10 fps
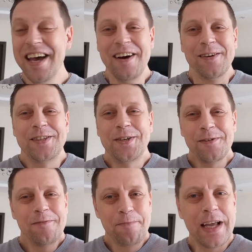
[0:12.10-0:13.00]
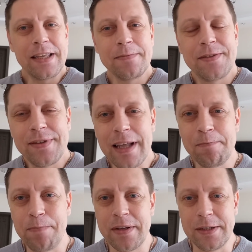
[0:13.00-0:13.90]
Вот чего вы к этим цветам
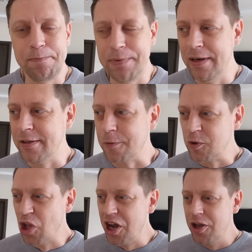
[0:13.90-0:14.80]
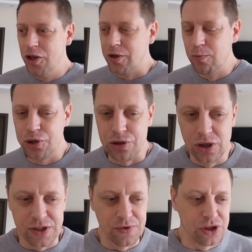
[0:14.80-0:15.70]
прицепились? Вот дарите мужчину
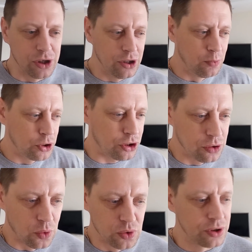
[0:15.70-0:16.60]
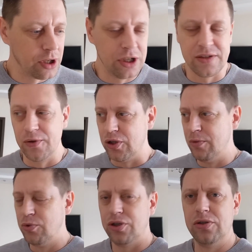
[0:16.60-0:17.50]
цветы, мужчина должен дарить цветы,
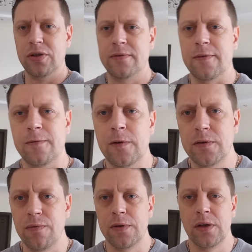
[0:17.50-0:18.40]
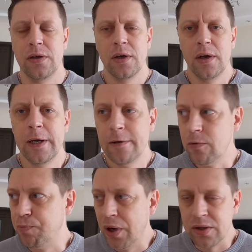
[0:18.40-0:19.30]
мужчина цветы, цветы.
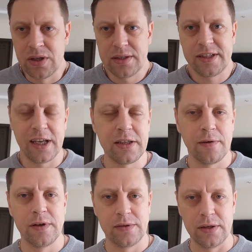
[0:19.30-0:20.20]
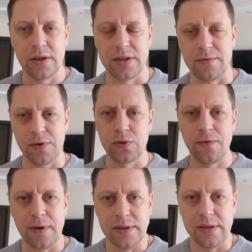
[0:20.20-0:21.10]
Блин, да отстаньте вот этих цветов в
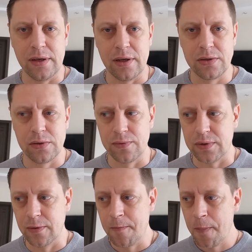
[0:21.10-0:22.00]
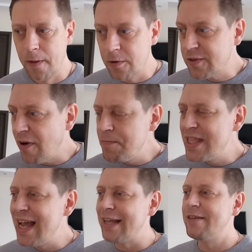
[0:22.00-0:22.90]
конце концов-то. А вот вам
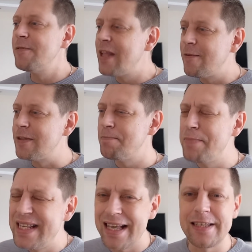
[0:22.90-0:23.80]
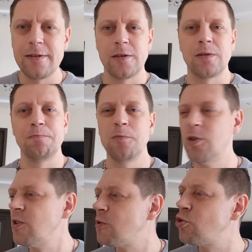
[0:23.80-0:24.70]
надо, вот, вот обязательно, чтобы
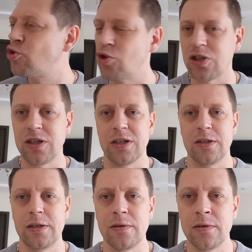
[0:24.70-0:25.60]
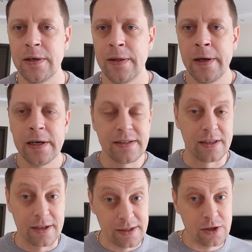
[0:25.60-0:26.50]
мужик хоть что-то тебе дарил.
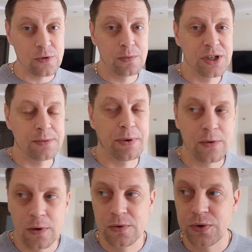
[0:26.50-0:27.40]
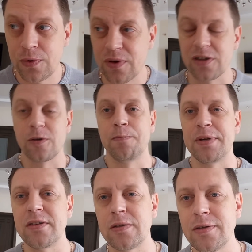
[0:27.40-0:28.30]
Кстати, расскажу вам сейчас прикольную историю, которая
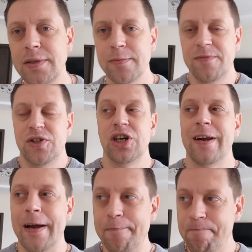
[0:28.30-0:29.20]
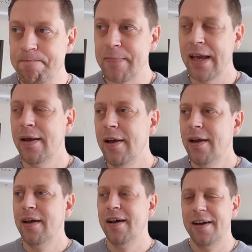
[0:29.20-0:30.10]
произошла со мной вчера.
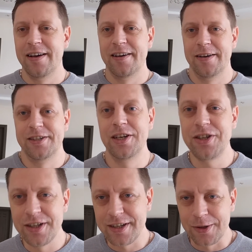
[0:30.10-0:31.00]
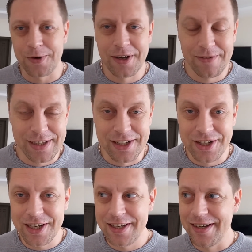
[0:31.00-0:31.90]
Э, женщина, с которой я в
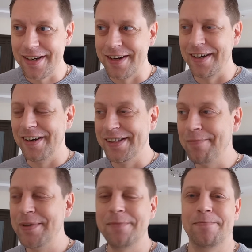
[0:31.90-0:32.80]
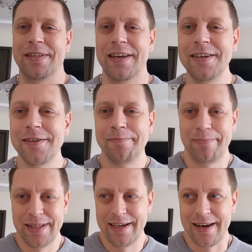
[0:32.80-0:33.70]
отношениях, она мне подарила
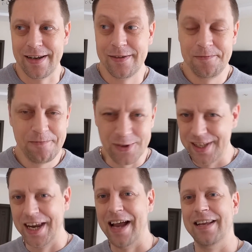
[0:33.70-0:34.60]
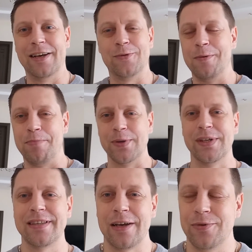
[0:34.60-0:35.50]
подарок. Вот реально, который просто
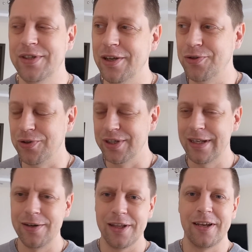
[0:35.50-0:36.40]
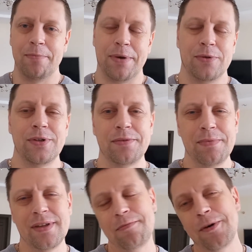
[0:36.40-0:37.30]
так. То есть я ничего не знал, она такая приносит мне,
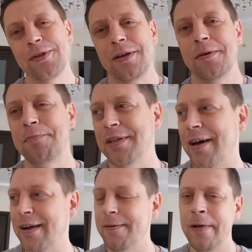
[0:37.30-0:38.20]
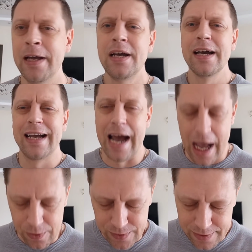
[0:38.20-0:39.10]
типа, вот тебе подарок.
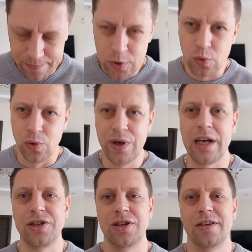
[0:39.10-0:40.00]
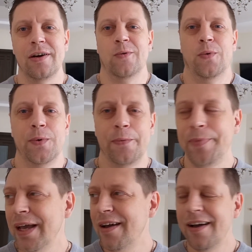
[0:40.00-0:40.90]
Каюсь, курящий я, курю.
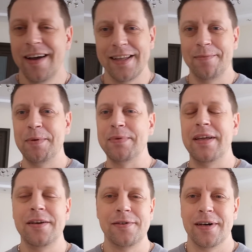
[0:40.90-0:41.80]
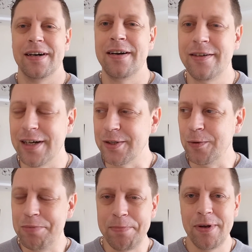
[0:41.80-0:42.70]
Она мне подарила классную
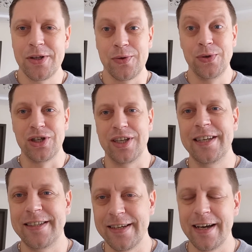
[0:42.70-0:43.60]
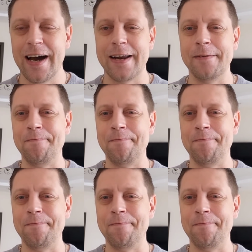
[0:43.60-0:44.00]
пепельницу и 4 сигары.